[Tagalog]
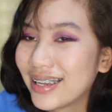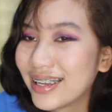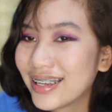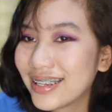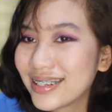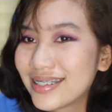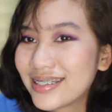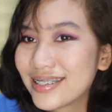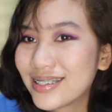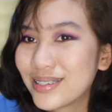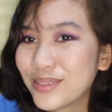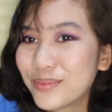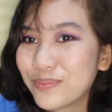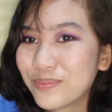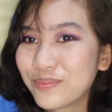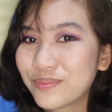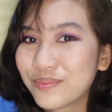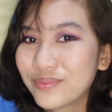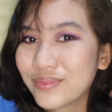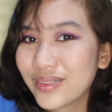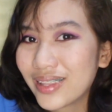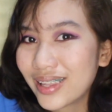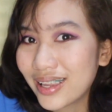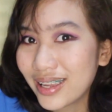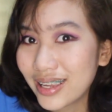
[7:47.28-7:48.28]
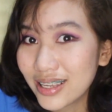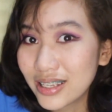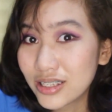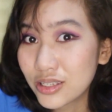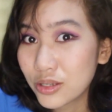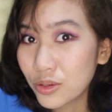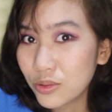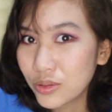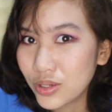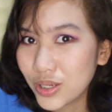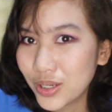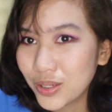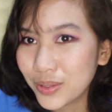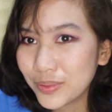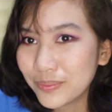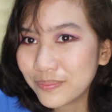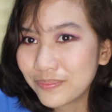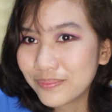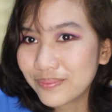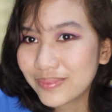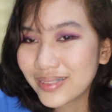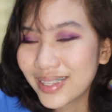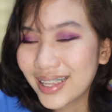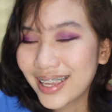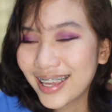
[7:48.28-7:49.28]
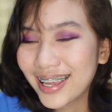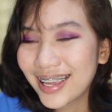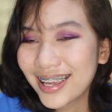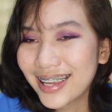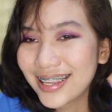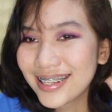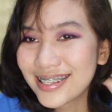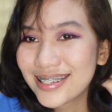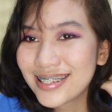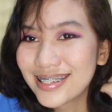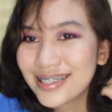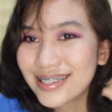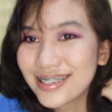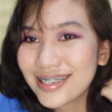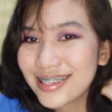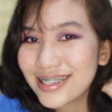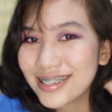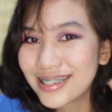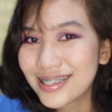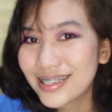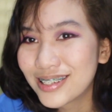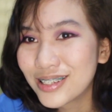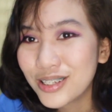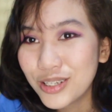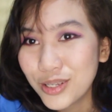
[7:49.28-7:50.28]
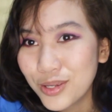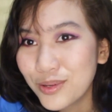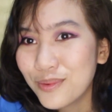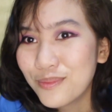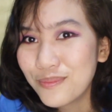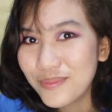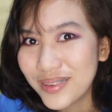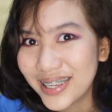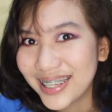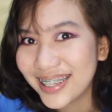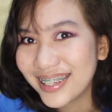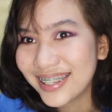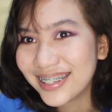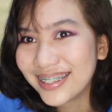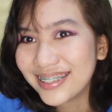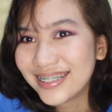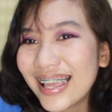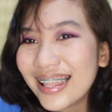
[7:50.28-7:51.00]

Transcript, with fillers: it's, it's so new. It's, it's new me.